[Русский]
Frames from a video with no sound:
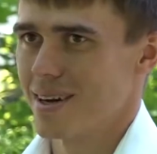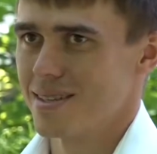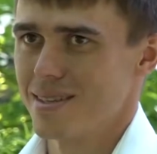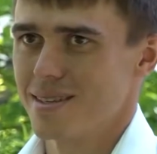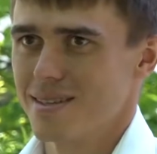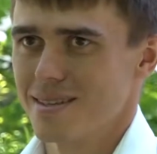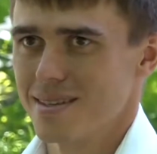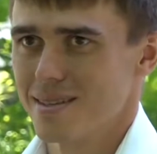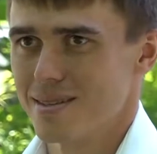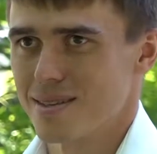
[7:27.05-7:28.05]
ходить
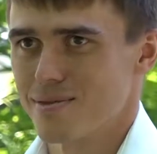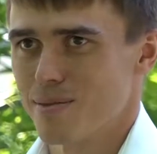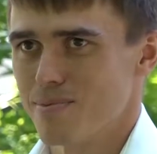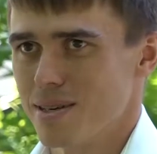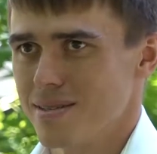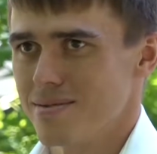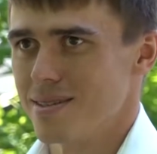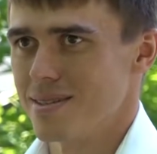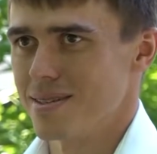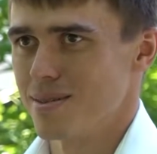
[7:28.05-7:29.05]
километров по 5 в день,